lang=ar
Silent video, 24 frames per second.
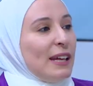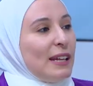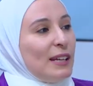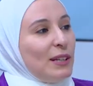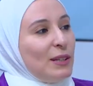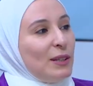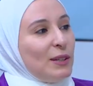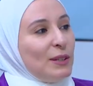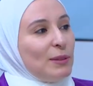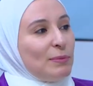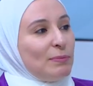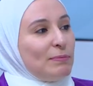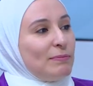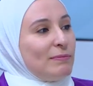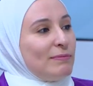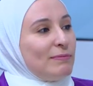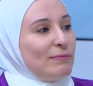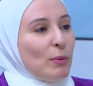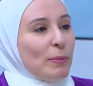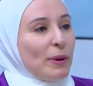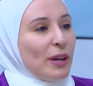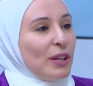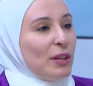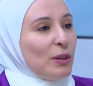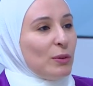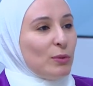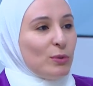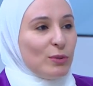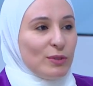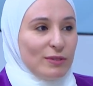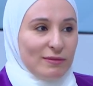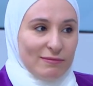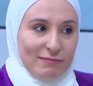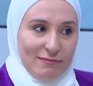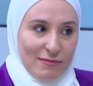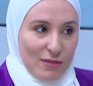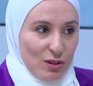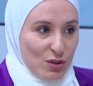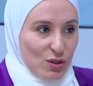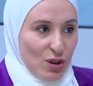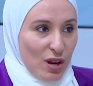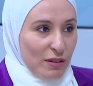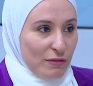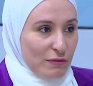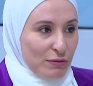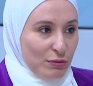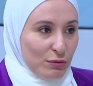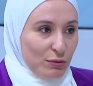اللي ممكن يكون
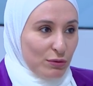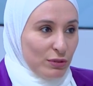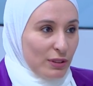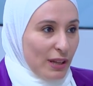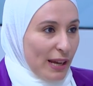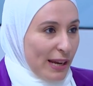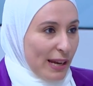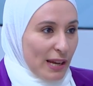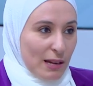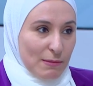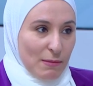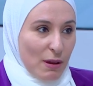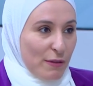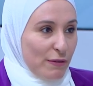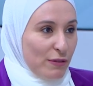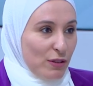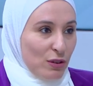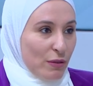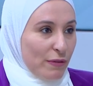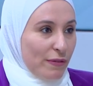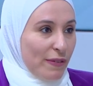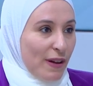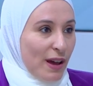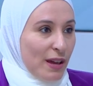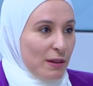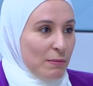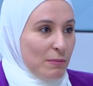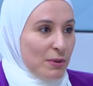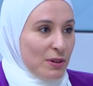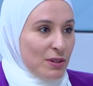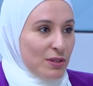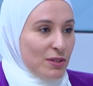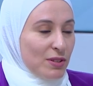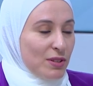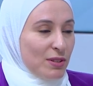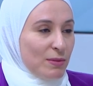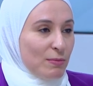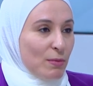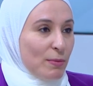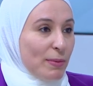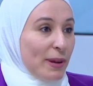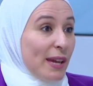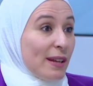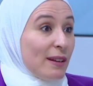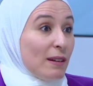الجنك فود اكل ما فيه فايبرز نعم.